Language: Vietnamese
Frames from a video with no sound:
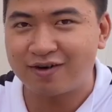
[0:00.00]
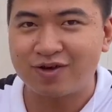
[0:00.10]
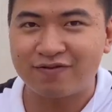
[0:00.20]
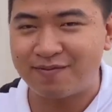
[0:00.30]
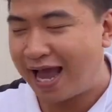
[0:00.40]

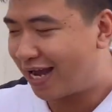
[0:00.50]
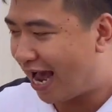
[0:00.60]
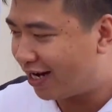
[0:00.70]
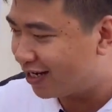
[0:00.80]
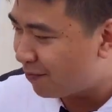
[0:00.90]
không cần phải bàn
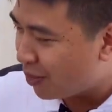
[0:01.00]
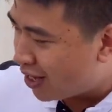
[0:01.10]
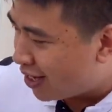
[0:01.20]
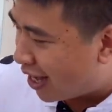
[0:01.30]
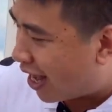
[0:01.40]
cãi nữa.
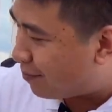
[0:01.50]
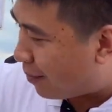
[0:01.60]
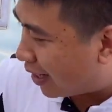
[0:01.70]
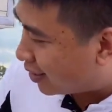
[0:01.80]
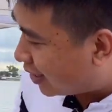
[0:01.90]
À,
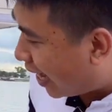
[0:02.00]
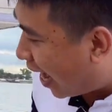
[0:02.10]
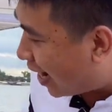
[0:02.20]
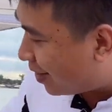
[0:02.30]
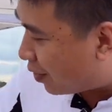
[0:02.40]
mặt
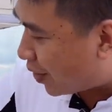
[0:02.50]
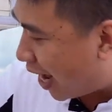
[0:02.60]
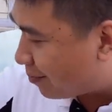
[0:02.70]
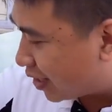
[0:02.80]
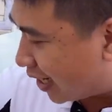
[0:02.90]
da là màu
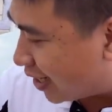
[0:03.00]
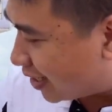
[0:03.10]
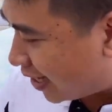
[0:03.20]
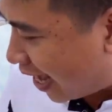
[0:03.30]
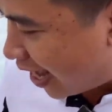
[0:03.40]
đen mọi người nè,
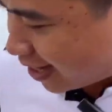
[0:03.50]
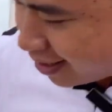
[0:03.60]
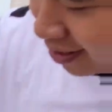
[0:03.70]
da,